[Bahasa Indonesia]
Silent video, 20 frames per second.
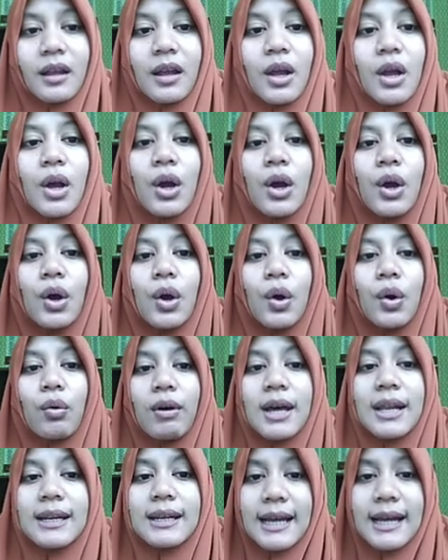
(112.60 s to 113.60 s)

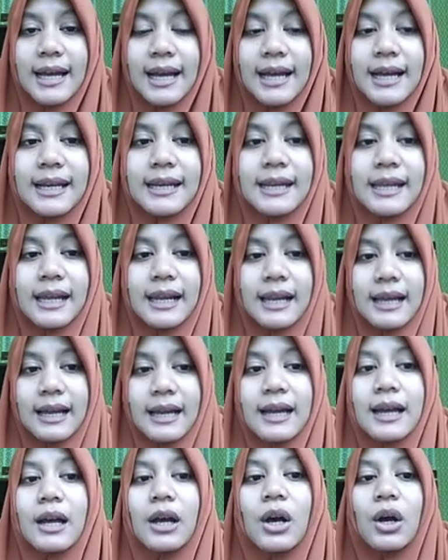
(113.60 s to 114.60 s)
Warga adalah
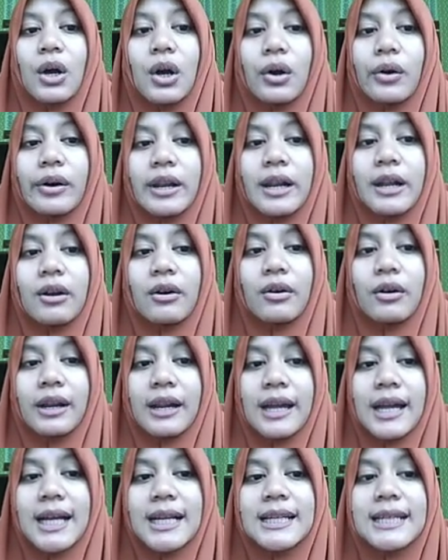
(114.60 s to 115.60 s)

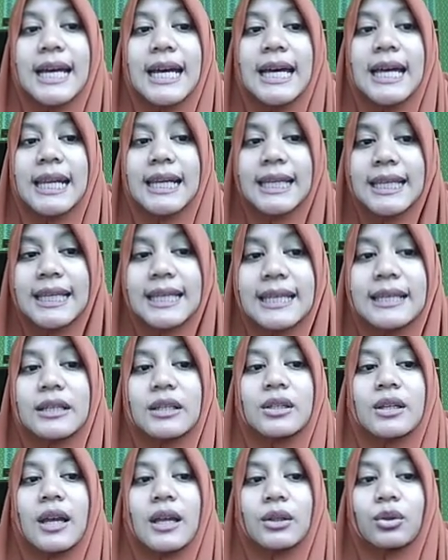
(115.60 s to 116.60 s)
orang-orang dari
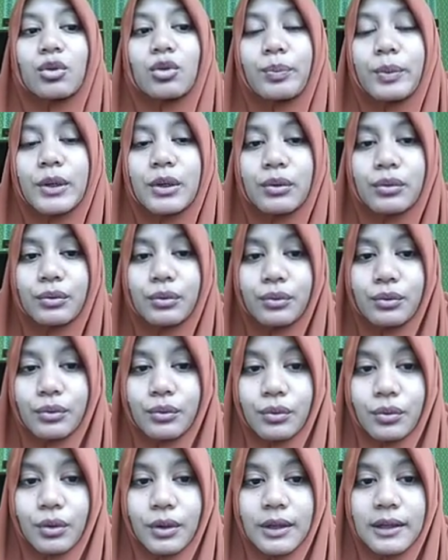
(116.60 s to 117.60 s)
satu
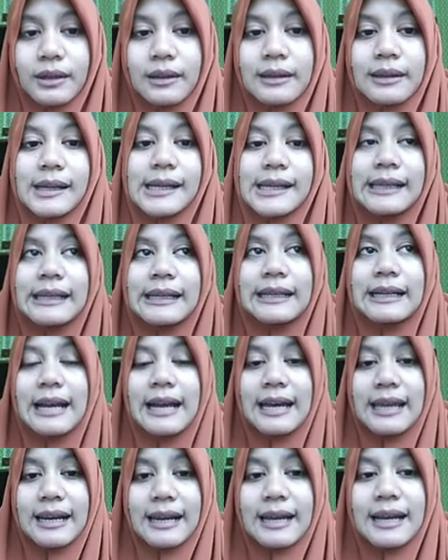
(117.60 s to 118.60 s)
penduduk.
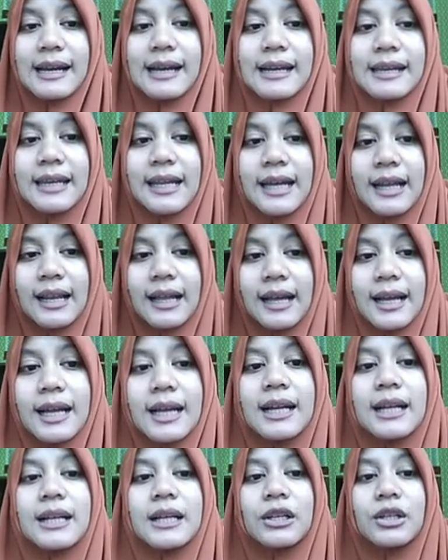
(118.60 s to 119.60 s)
Negara adalah
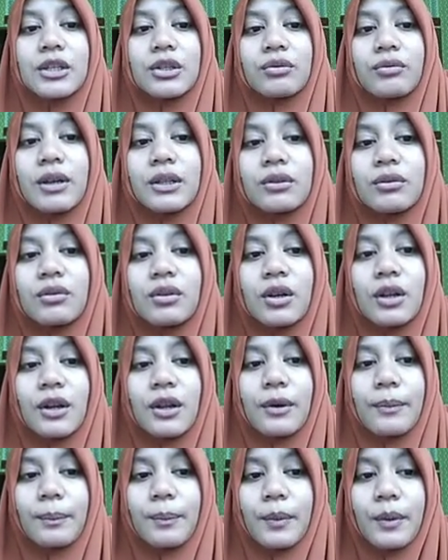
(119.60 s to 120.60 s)
suatu
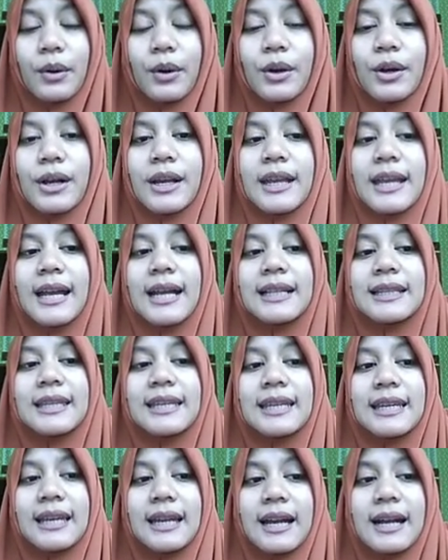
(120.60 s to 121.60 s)
kelompok yang
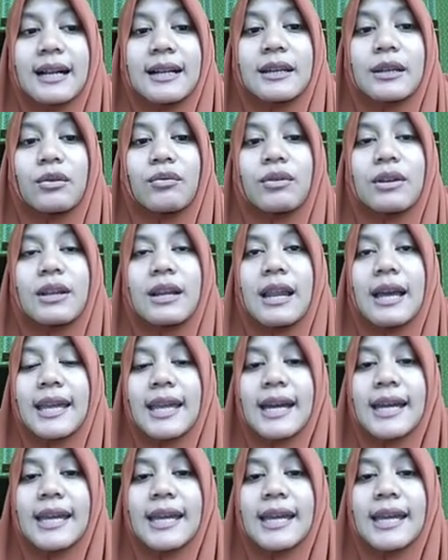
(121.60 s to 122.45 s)
tinggal di wilayah